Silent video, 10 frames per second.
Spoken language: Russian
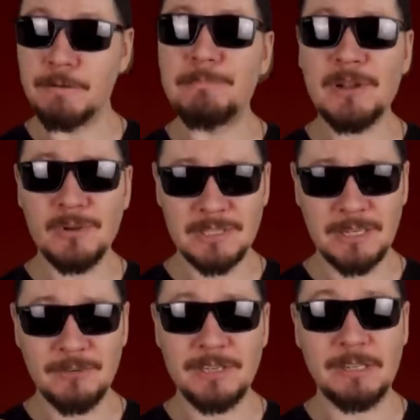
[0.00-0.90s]

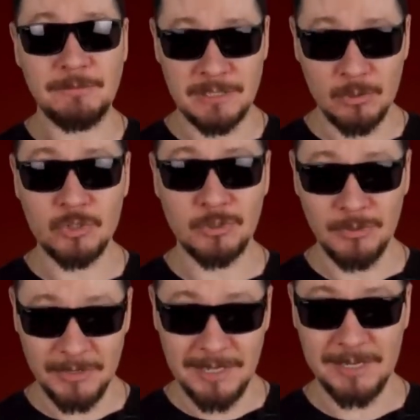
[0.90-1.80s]
выплескивайте все, что
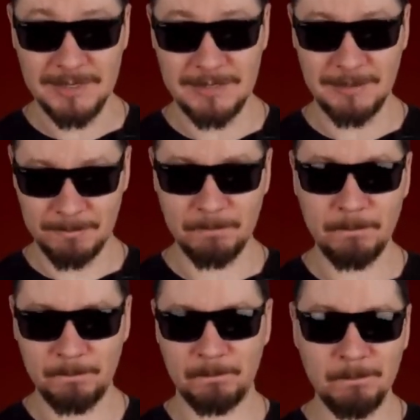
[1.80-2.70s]
есть
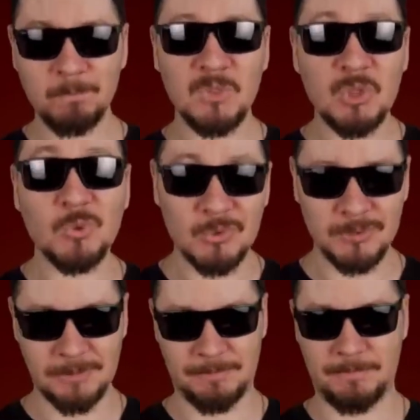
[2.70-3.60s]
тут.